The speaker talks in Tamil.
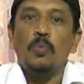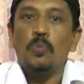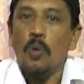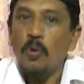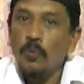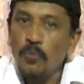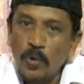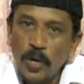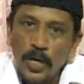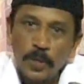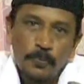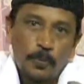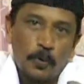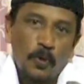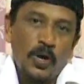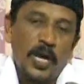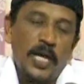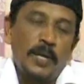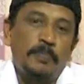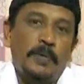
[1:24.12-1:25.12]
ஒவ்வொரு
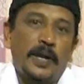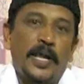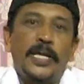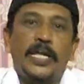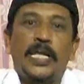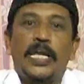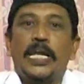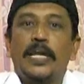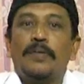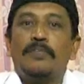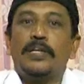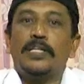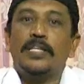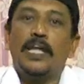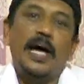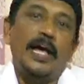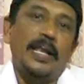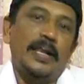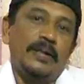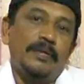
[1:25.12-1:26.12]
பொருளை
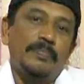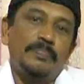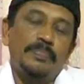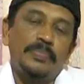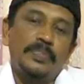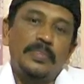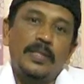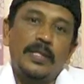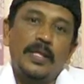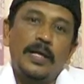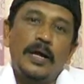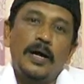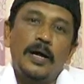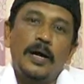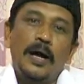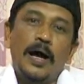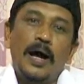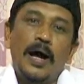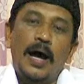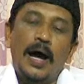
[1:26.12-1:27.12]
படைக்கின்றவன்தான்
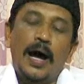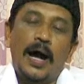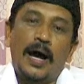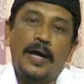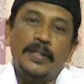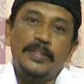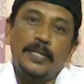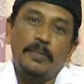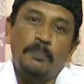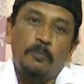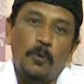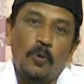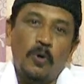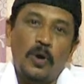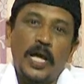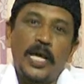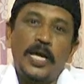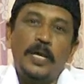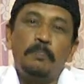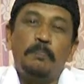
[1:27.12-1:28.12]
அந்த
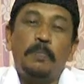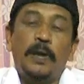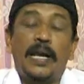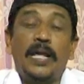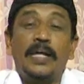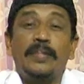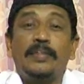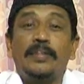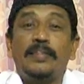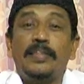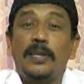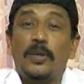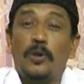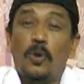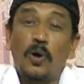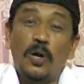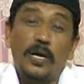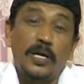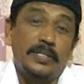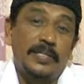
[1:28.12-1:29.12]
பொருளை படைத்ததின்
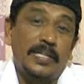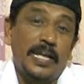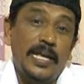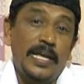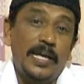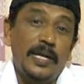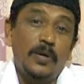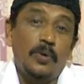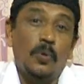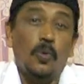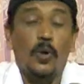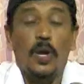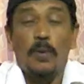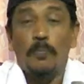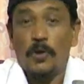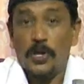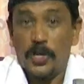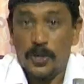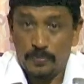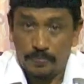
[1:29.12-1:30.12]
நோக்கத்தை கூற
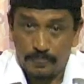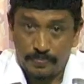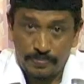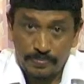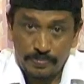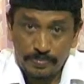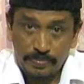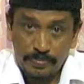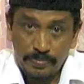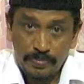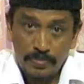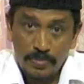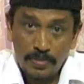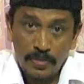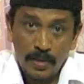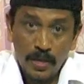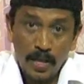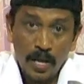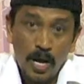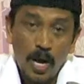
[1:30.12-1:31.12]
முடியும்
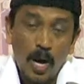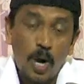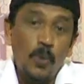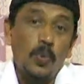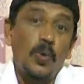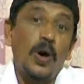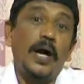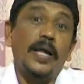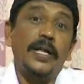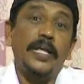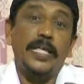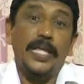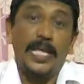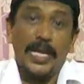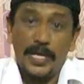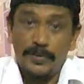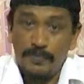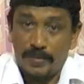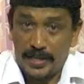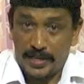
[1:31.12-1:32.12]
அவ்வாறு
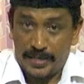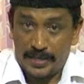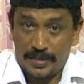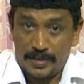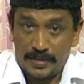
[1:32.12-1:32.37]
இறைவன்